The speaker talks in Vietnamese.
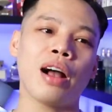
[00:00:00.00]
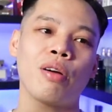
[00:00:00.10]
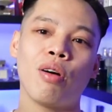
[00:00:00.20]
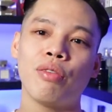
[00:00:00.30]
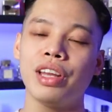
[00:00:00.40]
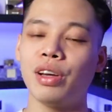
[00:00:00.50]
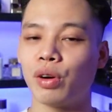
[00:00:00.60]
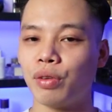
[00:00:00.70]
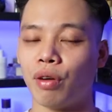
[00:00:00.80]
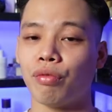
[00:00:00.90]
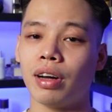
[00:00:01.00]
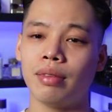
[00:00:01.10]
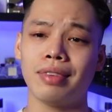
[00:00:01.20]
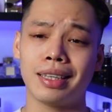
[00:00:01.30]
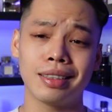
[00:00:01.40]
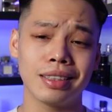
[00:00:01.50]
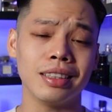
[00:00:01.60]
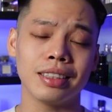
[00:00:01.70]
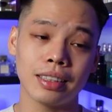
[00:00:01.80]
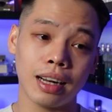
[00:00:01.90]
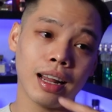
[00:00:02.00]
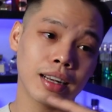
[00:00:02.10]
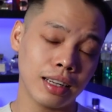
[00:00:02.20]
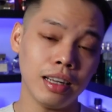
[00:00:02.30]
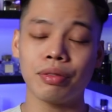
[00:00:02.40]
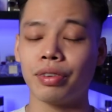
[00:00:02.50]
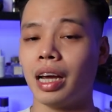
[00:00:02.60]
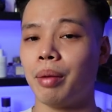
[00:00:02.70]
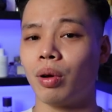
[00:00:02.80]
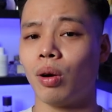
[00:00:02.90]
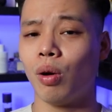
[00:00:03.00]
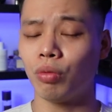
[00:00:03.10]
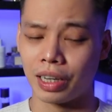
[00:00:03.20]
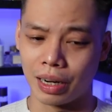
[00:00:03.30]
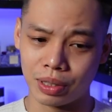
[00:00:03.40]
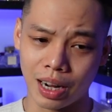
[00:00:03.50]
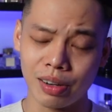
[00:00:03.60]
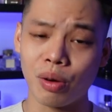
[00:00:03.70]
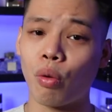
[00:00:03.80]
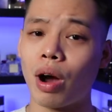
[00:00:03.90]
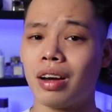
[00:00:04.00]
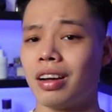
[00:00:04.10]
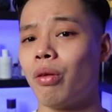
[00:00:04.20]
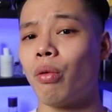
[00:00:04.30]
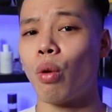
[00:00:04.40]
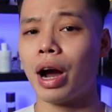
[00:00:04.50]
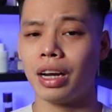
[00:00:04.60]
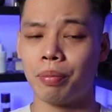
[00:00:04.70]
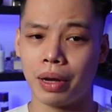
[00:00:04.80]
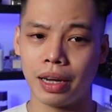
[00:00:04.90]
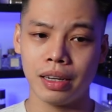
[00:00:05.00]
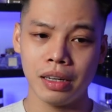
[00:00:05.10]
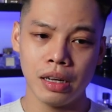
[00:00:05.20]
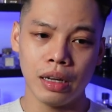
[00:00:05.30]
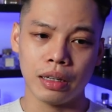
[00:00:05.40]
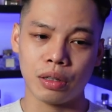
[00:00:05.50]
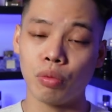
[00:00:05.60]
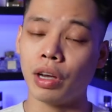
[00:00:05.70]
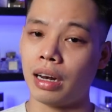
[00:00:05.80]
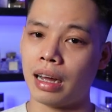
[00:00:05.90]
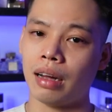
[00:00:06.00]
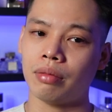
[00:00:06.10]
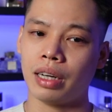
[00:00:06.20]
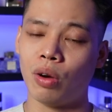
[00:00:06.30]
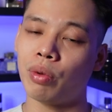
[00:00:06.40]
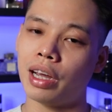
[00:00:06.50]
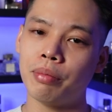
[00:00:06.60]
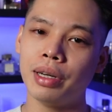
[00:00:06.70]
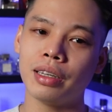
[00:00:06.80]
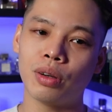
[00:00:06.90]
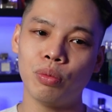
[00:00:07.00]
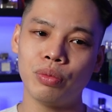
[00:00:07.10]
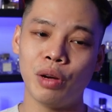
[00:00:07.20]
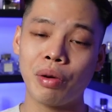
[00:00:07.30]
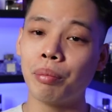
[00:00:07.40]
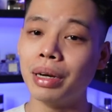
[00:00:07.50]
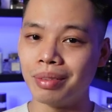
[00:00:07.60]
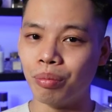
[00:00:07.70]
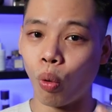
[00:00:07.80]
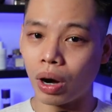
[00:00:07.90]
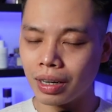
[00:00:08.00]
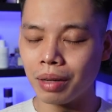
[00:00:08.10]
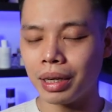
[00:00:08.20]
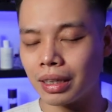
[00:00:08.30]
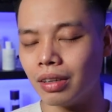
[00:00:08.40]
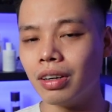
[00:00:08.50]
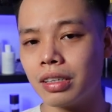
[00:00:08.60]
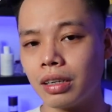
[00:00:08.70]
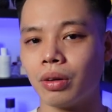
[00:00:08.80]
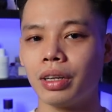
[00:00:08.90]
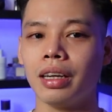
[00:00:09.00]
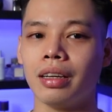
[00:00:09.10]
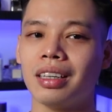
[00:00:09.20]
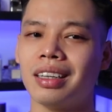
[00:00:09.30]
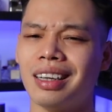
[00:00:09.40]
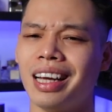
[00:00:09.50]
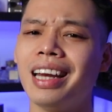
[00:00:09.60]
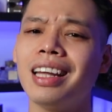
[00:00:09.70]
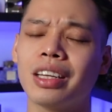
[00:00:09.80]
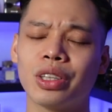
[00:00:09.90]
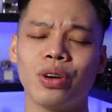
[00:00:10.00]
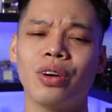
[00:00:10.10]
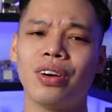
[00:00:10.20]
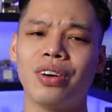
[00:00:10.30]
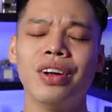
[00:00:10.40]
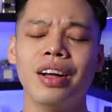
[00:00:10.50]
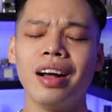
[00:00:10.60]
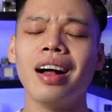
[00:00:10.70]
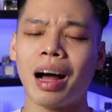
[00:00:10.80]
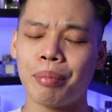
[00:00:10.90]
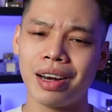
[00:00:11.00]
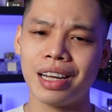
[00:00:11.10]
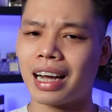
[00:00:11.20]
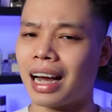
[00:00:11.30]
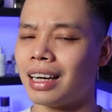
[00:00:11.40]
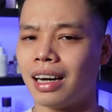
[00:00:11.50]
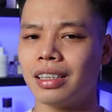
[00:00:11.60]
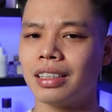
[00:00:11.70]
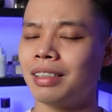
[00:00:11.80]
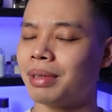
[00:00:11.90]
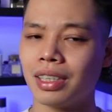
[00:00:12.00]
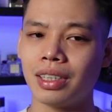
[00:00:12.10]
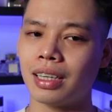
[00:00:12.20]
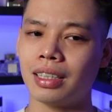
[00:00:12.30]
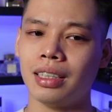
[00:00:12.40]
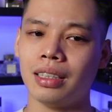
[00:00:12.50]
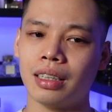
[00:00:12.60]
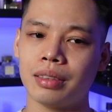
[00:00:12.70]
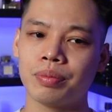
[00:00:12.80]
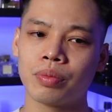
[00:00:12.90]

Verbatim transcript: đã có video đi phỏng vấn và thực sự rất là tiếc vì em nó không thể nào thắng được YDP thì công nhận là ngày hôm đấy mình cũng nếu mà mình muốn thì mình thừa sức có thể uh, edit cho America thắng nhưng mà sự thật thì uh,